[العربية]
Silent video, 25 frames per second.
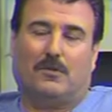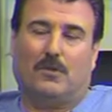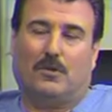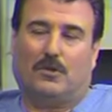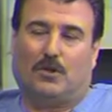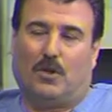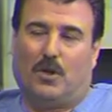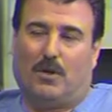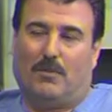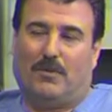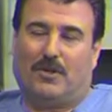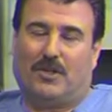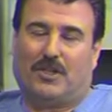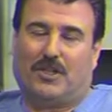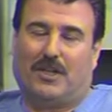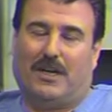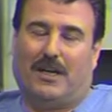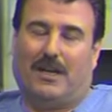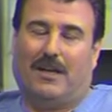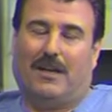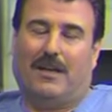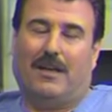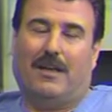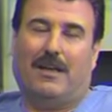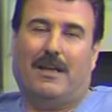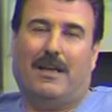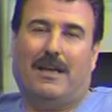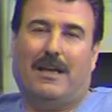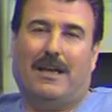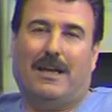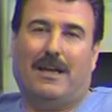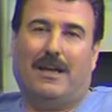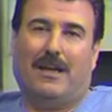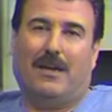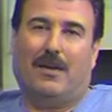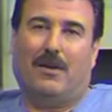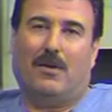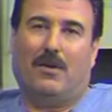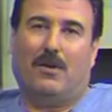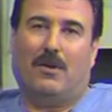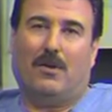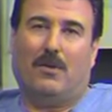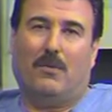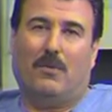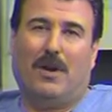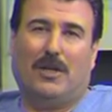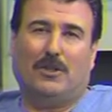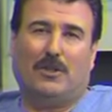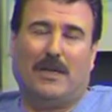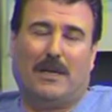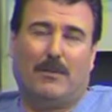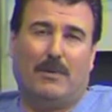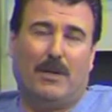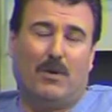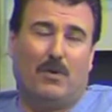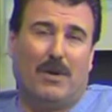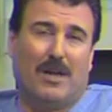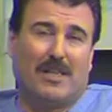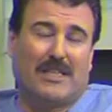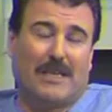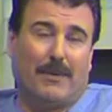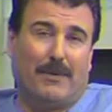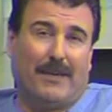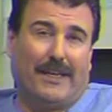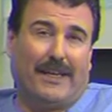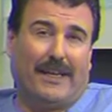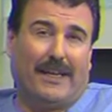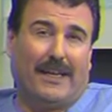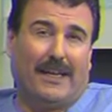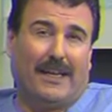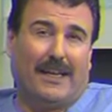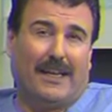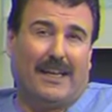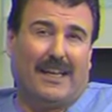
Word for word: طول العمر ان شاء الله وحده الله يسلمك 41 ولا 70